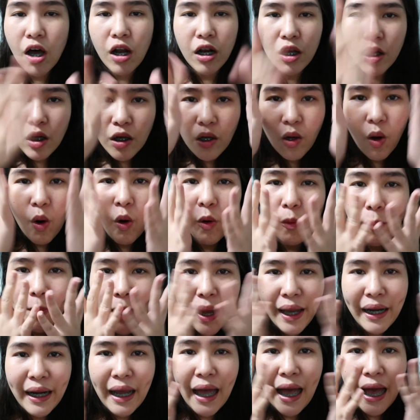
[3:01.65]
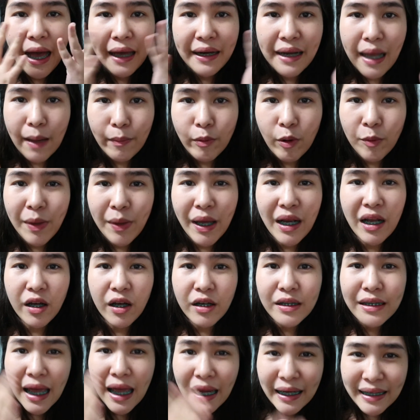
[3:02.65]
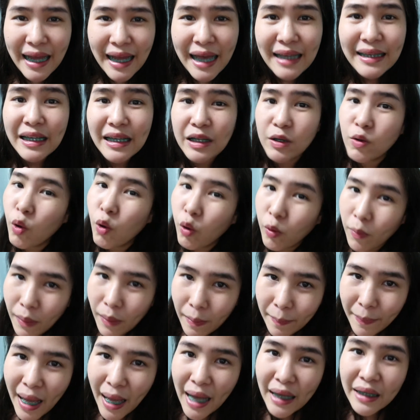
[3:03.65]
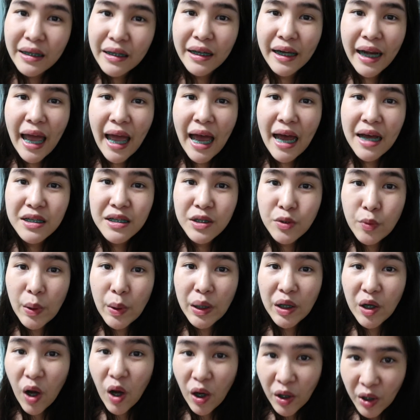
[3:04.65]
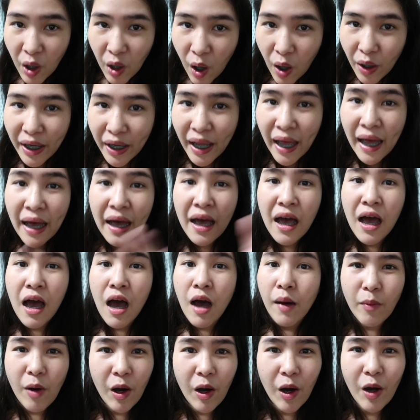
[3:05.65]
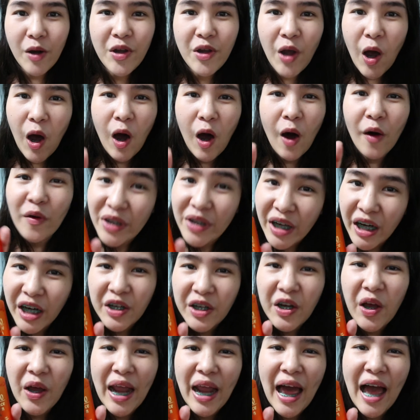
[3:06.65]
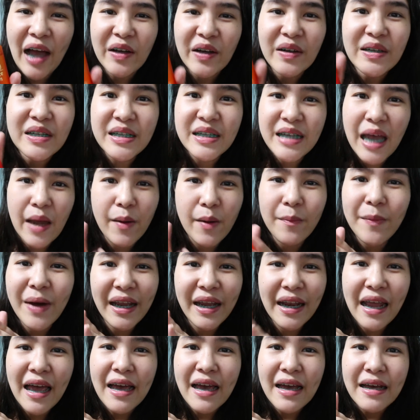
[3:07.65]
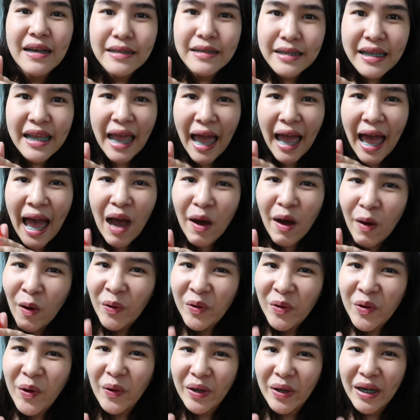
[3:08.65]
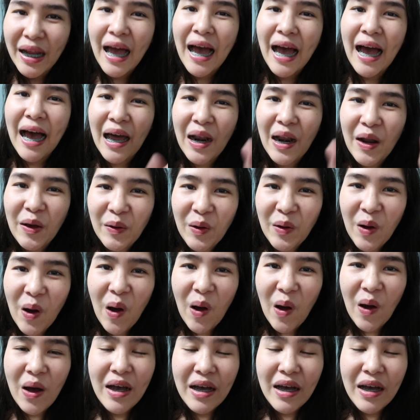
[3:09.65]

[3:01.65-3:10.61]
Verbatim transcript: ก่อนแล้วก็ลงไปนะคะแดบลงไปแล้วก็แต่งหน้าติดทนมากๆเลยนะคะ ส่วนก่อนนอนนะคะพลอยก็หยอกเขาเยอะหน่อยนะคะ ก็คือใช้ประมาณ 4-5-6 หยดนะคะ แล้วก็